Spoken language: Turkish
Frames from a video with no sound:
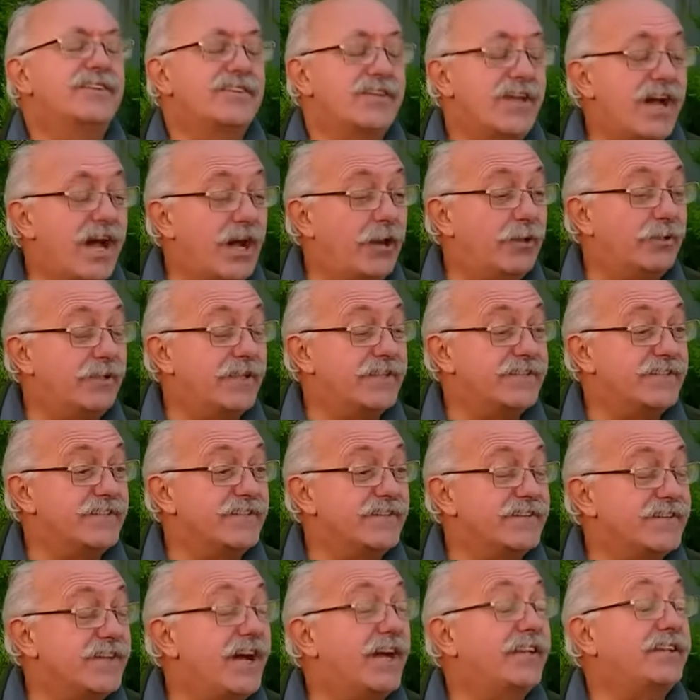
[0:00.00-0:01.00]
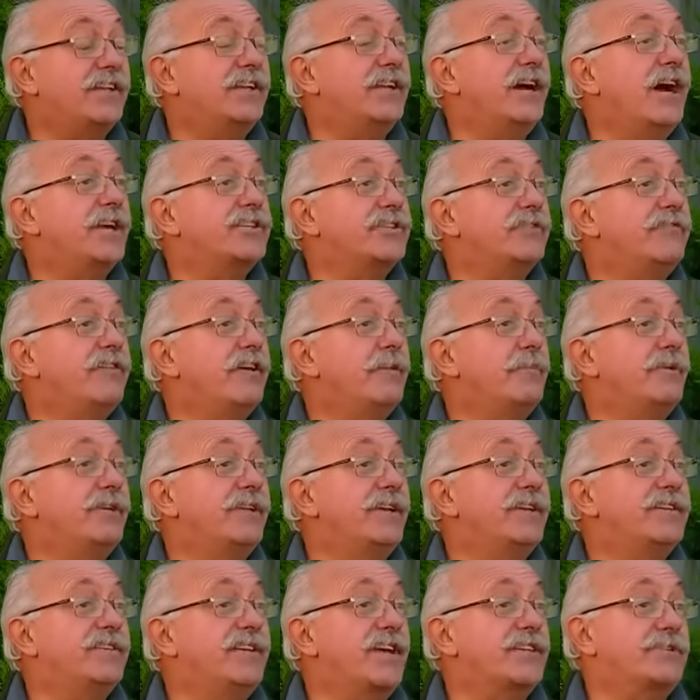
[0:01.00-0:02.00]
Sağ olasın. Zaten acı
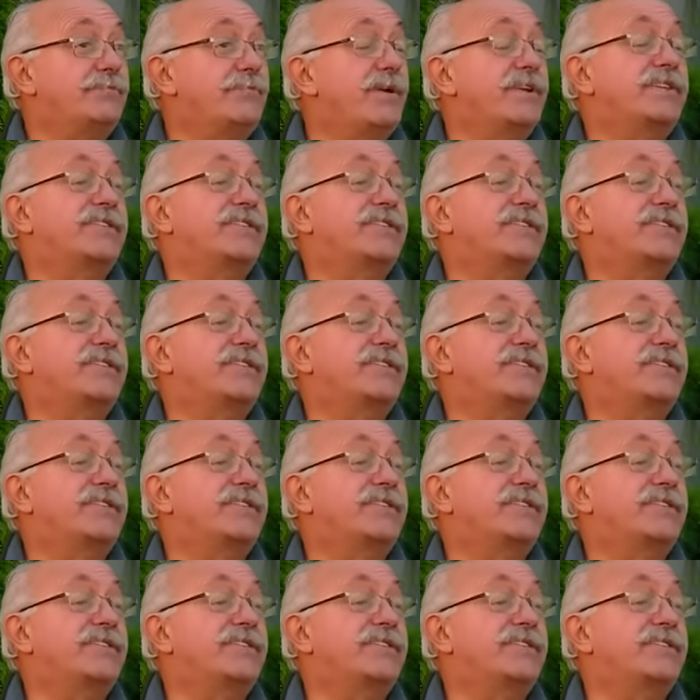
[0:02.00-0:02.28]
vermeden kesmek